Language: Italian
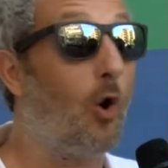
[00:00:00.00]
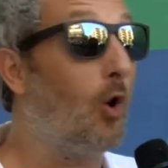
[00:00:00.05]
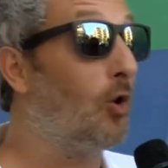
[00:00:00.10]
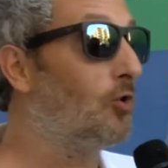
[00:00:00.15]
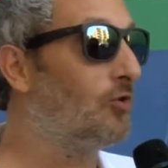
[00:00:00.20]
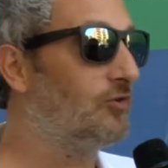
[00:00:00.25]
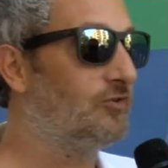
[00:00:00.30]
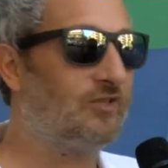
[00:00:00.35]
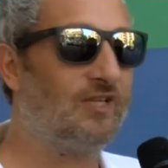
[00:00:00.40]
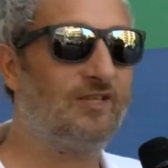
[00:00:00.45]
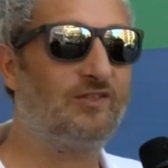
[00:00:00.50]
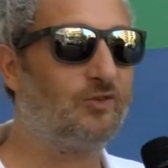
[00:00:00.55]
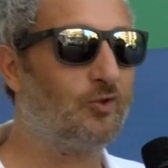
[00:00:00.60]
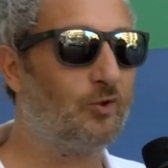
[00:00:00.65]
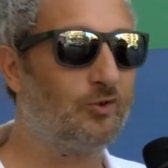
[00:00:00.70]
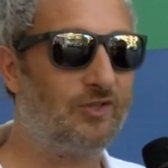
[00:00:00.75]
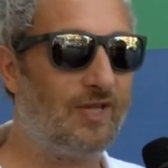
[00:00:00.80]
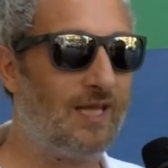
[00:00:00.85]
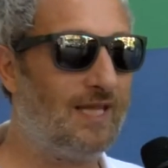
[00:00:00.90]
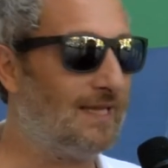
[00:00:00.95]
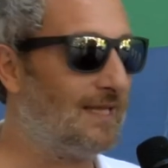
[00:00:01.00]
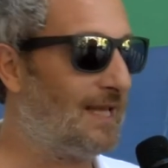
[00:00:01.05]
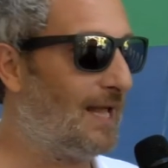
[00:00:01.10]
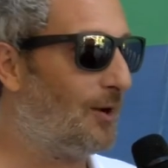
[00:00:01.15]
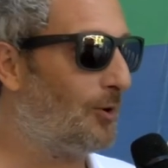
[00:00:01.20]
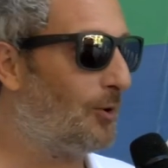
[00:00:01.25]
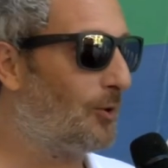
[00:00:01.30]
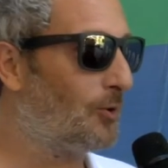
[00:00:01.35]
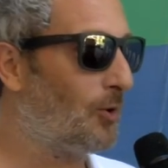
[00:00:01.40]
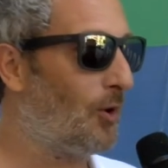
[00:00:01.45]
o lo stesso
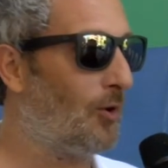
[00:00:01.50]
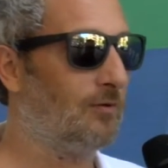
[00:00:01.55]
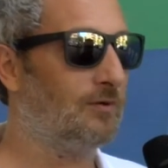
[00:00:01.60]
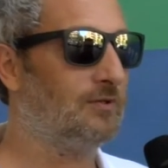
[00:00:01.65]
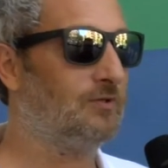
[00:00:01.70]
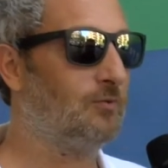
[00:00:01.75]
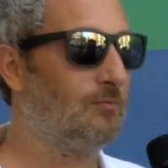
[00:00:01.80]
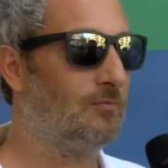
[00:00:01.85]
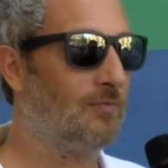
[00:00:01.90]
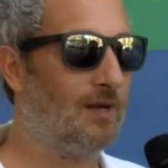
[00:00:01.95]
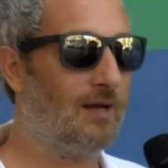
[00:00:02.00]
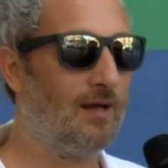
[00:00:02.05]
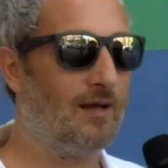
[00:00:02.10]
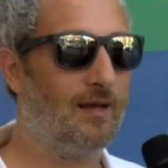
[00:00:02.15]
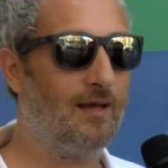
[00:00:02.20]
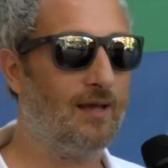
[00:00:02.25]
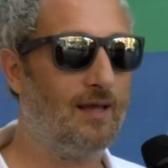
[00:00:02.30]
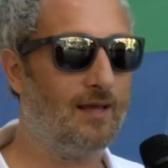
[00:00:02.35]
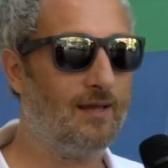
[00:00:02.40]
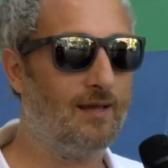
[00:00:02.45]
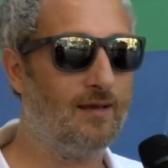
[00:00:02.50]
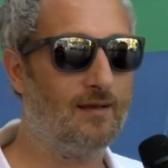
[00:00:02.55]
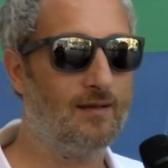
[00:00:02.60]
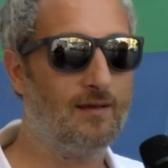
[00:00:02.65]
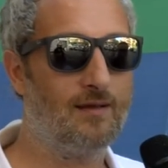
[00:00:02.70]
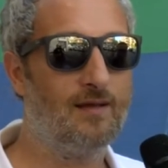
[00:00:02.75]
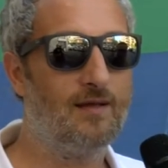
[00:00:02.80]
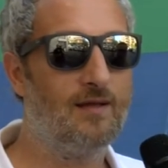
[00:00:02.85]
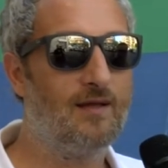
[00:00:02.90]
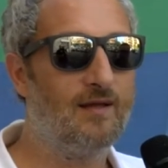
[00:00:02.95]
sindaco, no, insomma
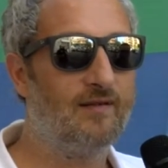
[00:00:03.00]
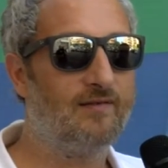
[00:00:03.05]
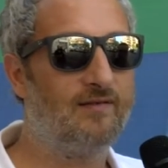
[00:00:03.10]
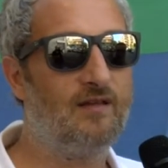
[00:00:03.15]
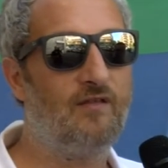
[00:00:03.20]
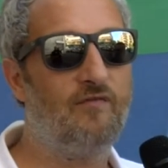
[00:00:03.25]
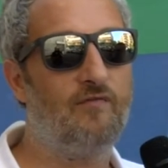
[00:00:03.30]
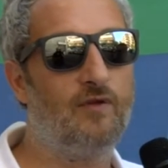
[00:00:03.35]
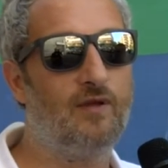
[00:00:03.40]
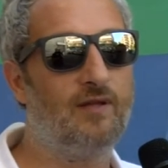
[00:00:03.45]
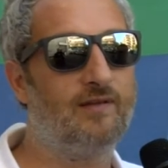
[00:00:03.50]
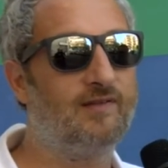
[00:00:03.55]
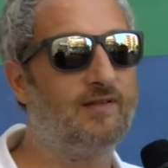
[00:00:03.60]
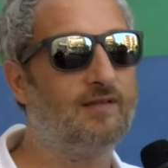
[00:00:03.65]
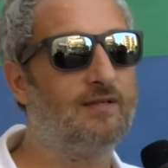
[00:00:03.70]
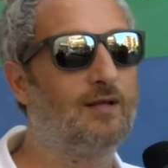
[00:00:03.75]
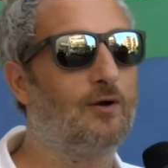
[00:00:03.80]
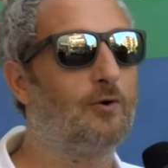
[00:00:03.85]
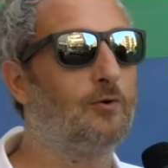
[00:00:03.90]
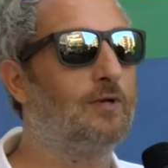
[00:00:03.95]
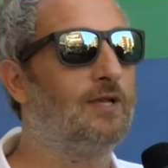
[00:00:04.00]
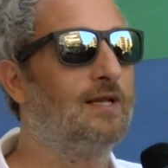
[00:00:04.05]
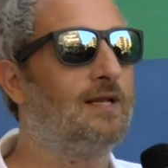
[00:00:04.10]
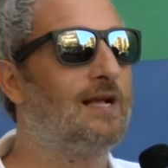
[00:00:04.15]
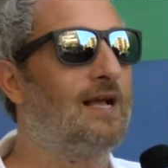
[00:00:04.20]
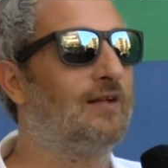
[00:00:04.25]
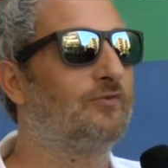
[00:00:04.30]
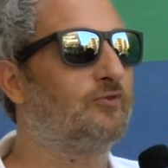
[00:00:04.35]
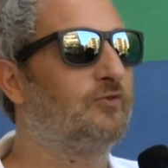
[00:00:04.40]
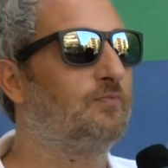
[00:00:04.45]
eh, il sindaco nel
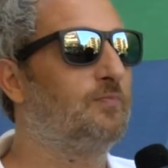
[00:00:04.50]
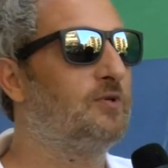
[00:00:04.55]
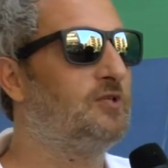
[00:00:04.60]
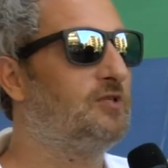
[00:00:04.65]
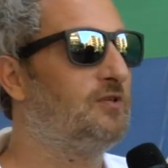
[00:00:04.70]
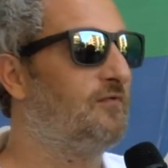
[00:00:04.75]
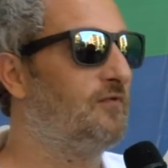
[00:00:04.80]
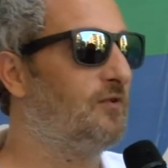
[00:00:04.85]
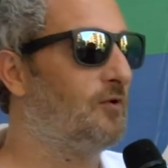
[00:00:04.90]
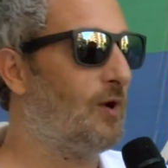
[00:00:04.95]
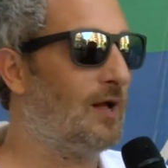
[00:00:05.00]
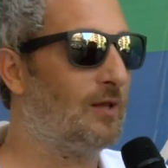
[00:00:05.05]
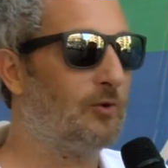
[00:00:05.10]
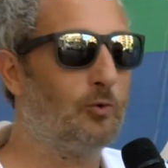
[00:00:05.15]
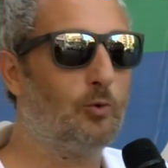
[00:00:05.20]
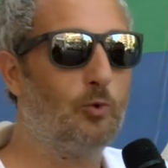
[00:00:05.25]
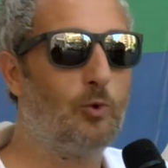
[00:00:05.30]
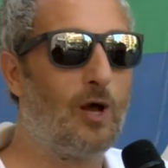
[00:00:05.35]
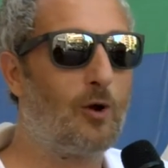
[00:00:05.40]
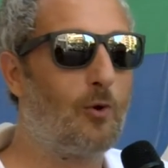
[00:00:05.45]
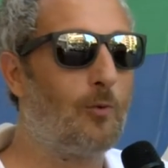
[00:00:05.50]
caso specifico annulla